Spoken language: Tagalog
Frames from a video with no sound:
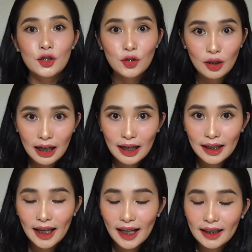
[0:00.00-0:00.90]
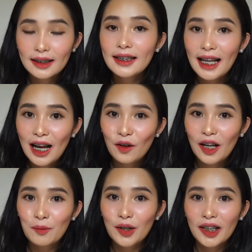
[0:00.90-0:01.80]
July. And now,
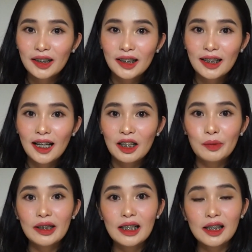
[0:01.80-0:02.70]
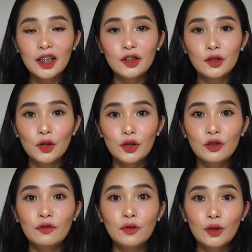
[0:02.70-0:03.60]
I'm ready na ibigay sa inyo
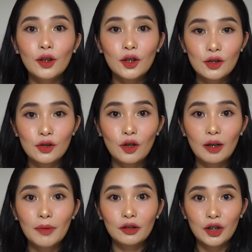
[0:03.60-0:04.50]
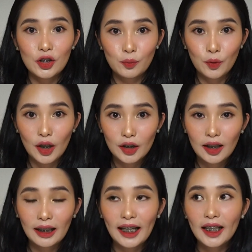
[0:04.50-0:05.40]
yung full thoughts ko about this
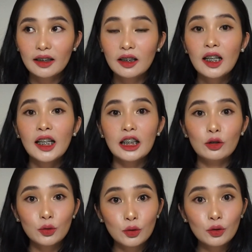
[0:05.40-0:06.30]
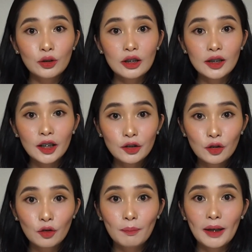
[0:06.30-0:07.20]
product. And ituturo ko din sa
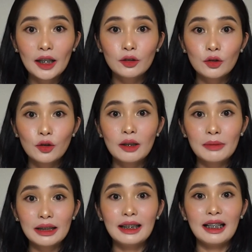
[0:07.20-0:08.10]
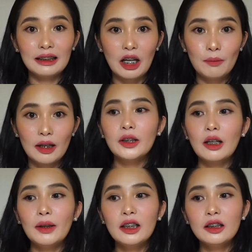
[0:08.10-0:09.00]
inyo kung paano to gamitin ng tama.
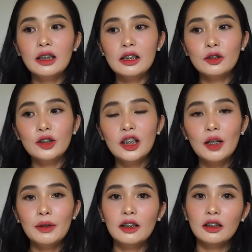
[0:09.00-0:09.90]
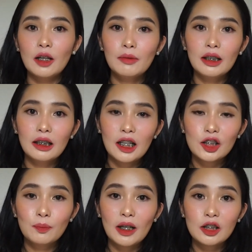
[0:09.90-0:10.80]
Kapag hindi kasi ito nagamit ng tama,
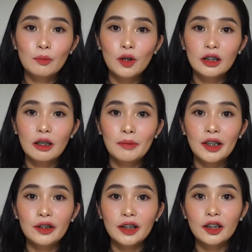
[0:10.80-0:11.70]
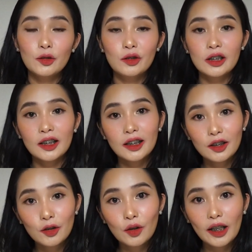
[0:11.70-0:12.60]
guys, possible na ma-irritate yung skin
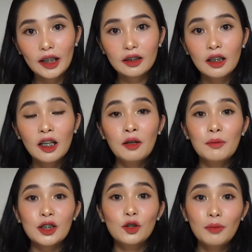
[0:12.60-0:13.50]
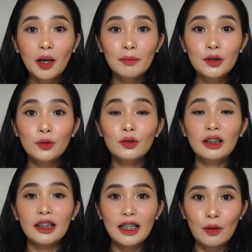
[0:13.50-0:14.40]
nyo and mas dumami yung
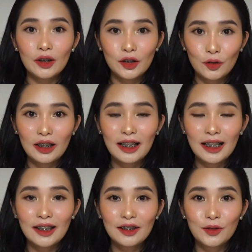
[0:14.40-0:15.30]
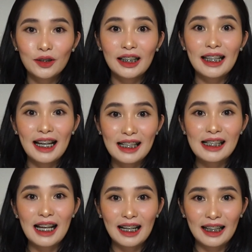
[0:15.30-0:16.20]
tigyawat nyo, kagaya nung nangyari
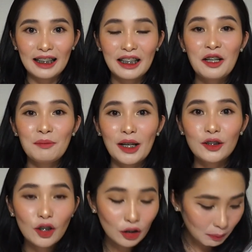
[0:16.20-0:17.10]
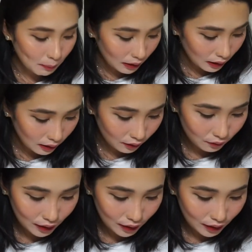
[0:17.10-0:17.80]
sa akin. Meron akong ipapakitang